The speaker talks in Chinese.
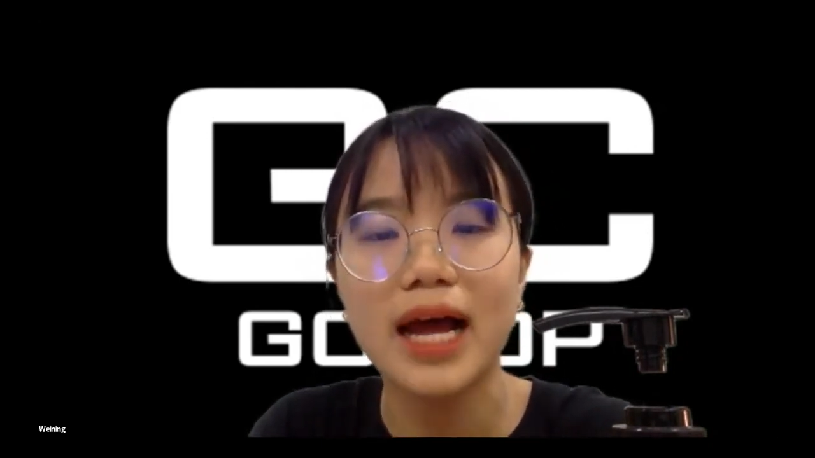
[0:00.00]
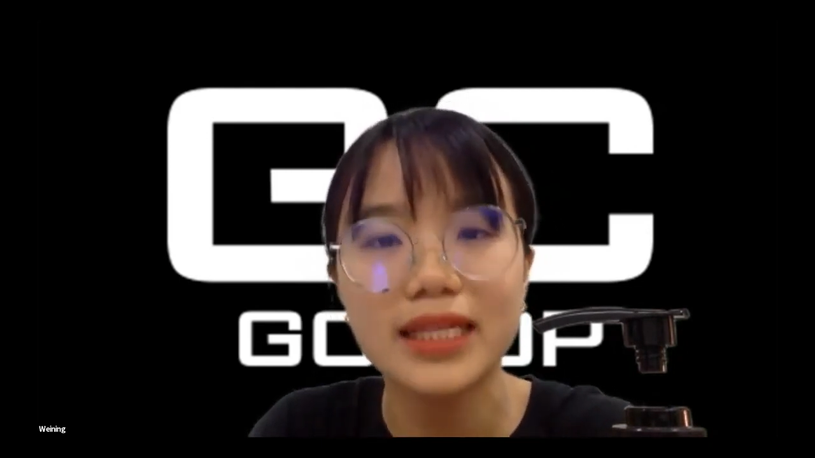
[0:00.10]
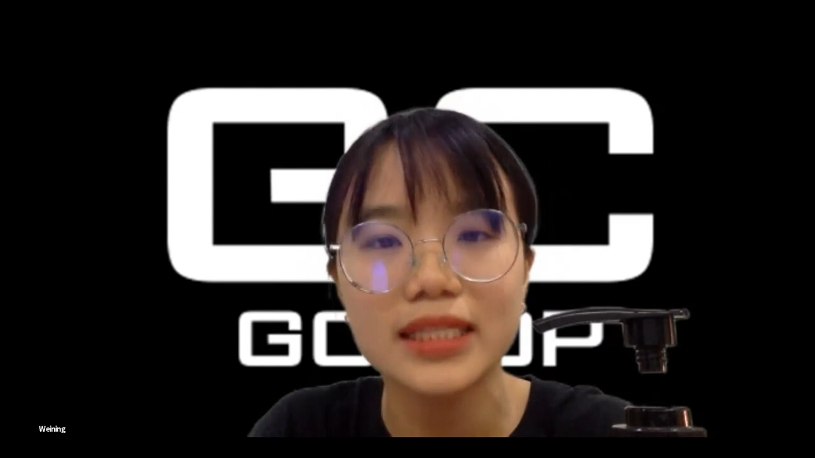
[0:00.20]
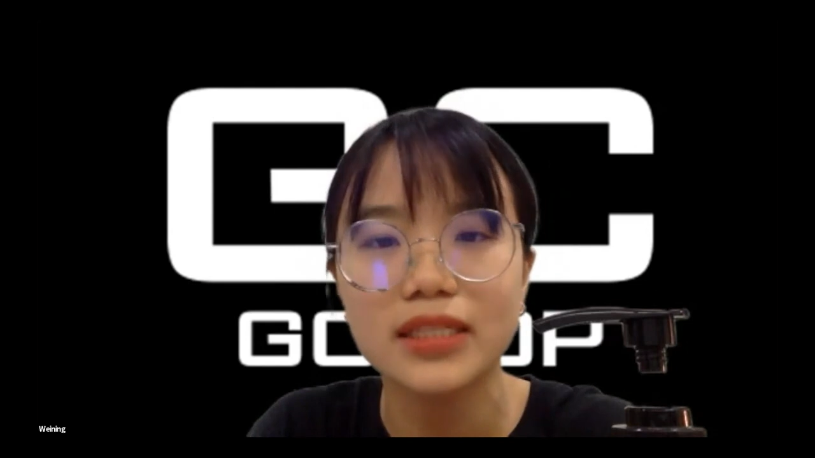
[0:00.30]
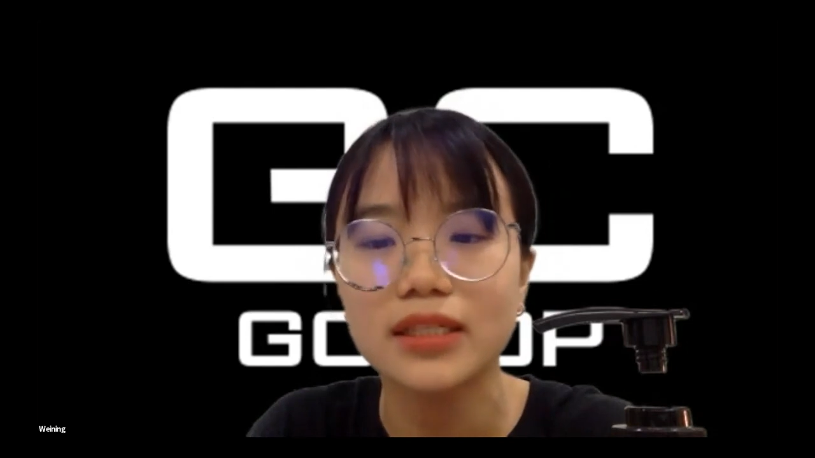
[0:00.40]

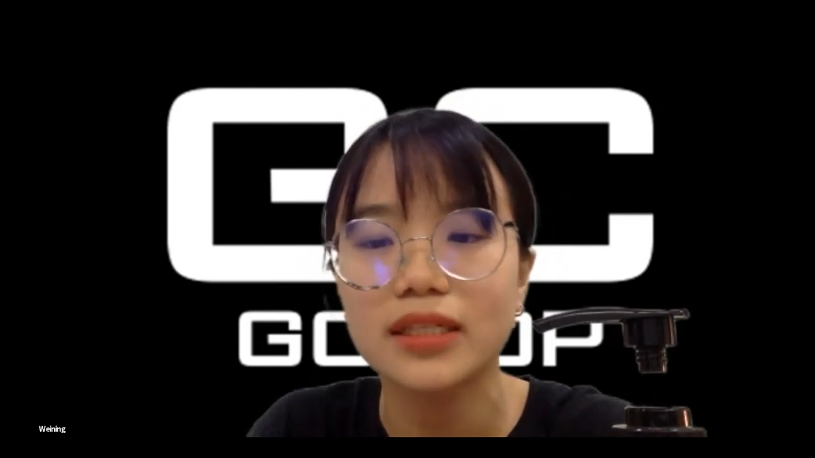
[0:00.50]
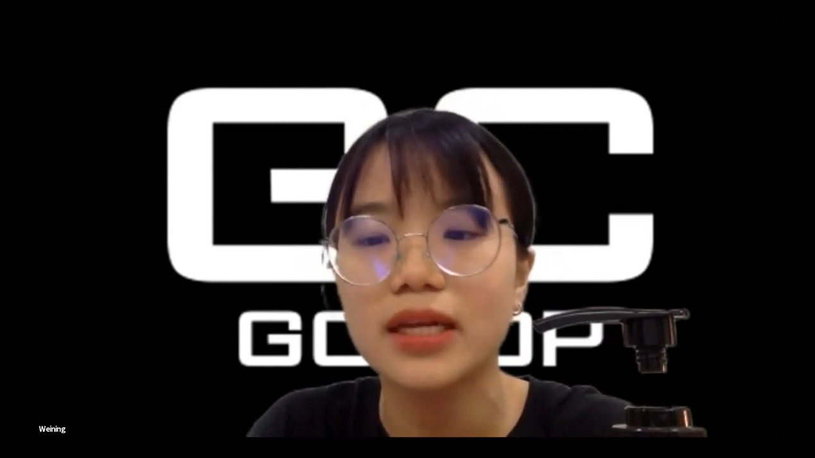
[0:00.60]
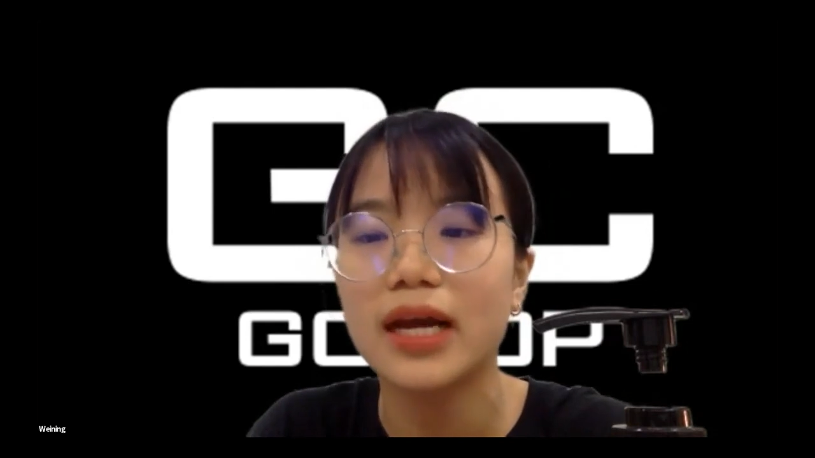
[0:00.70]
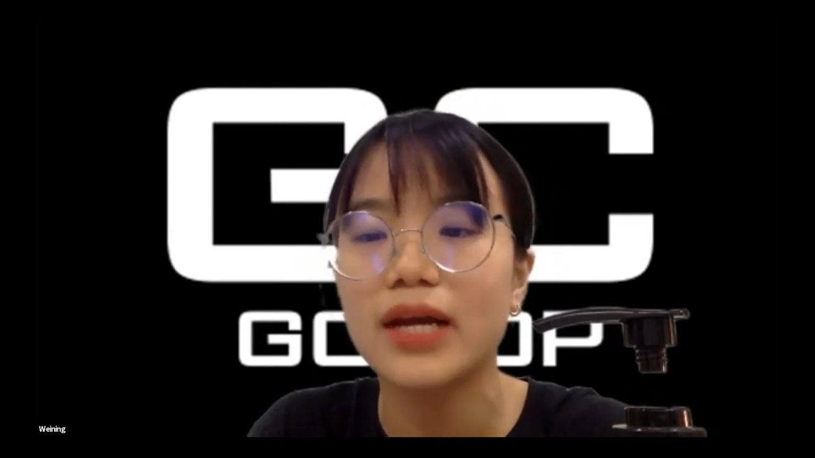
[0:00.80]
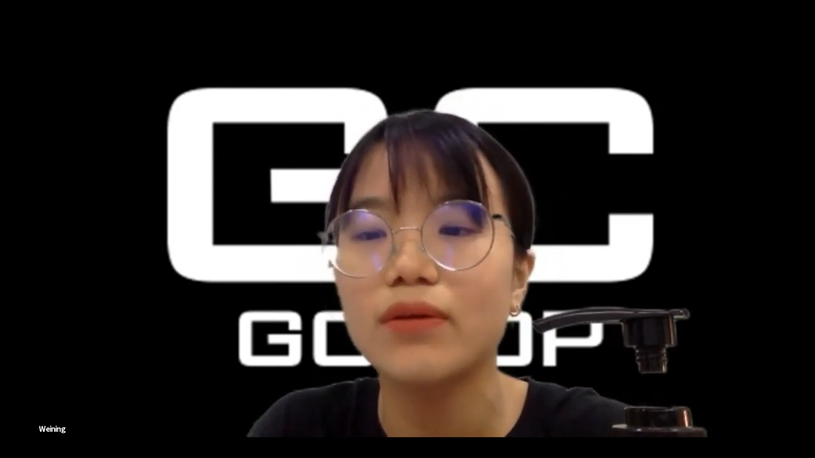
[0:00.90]
暗沉，
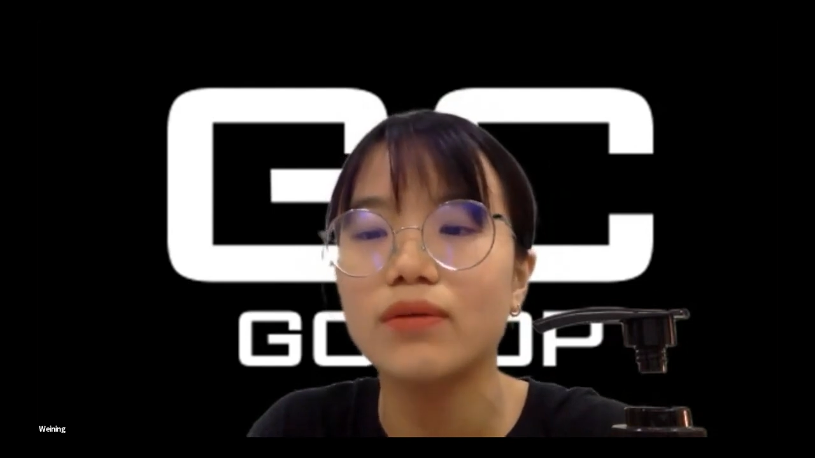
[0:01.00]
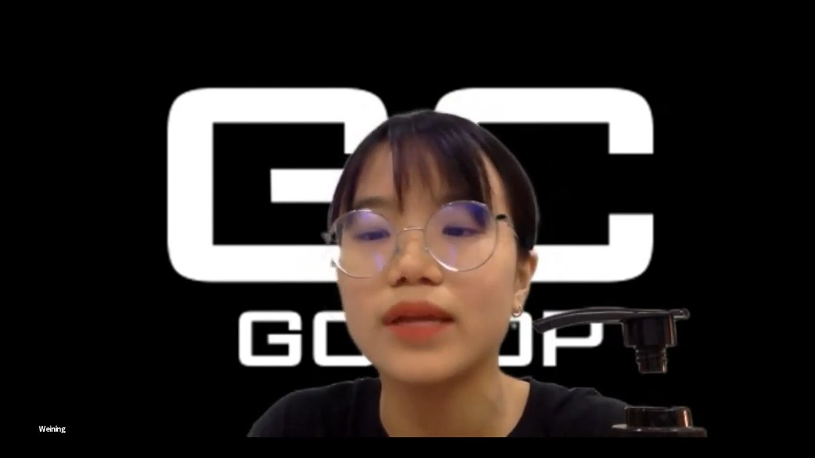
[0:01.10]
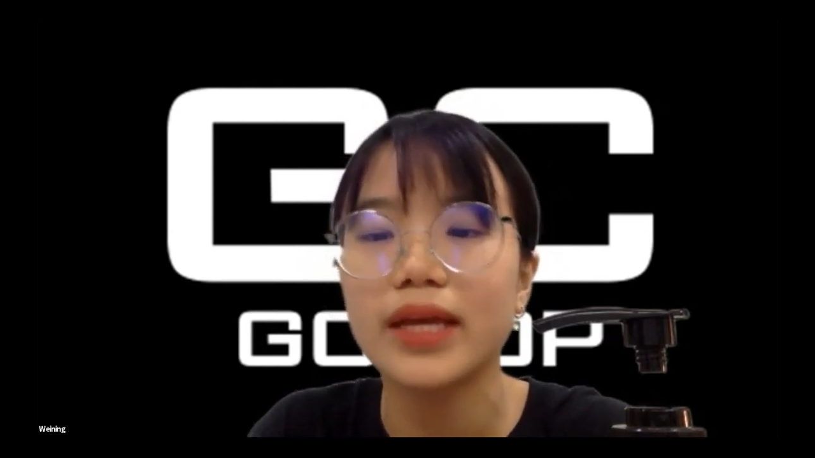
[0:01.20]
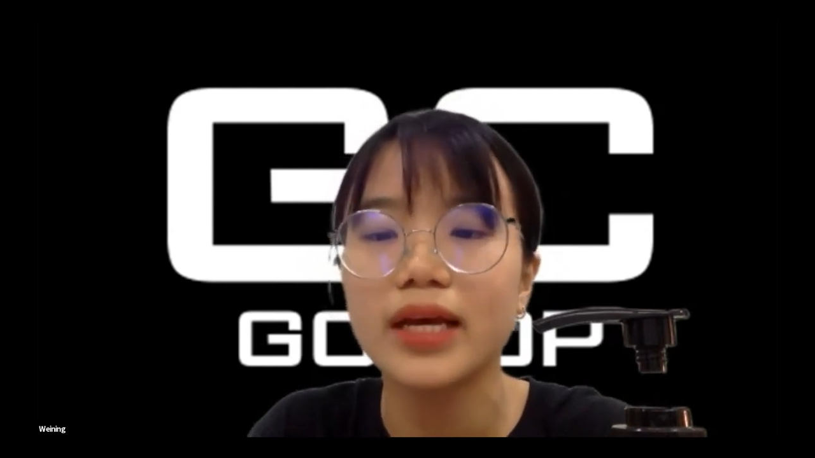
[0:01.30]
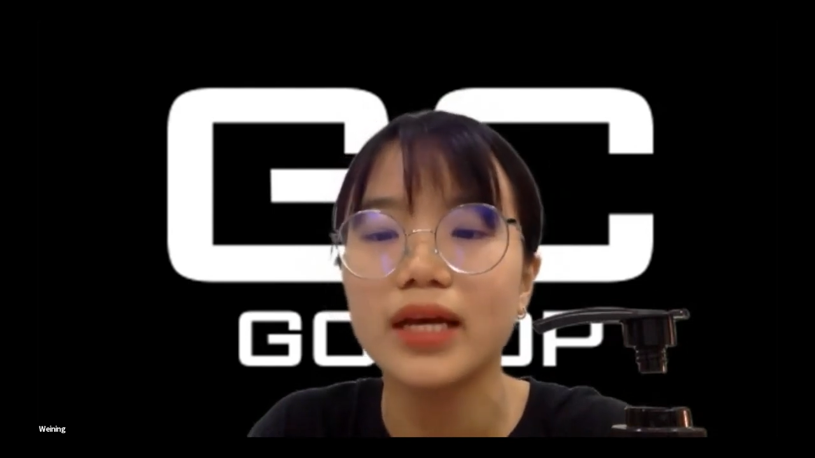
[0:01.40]
还有
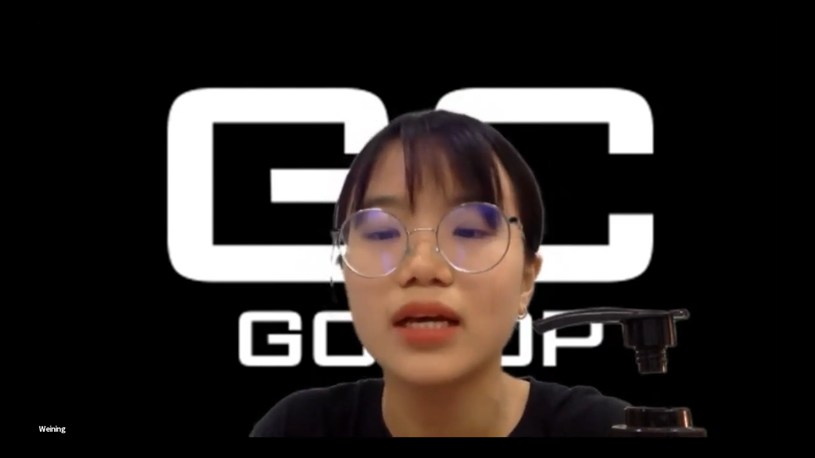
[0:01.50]
裂。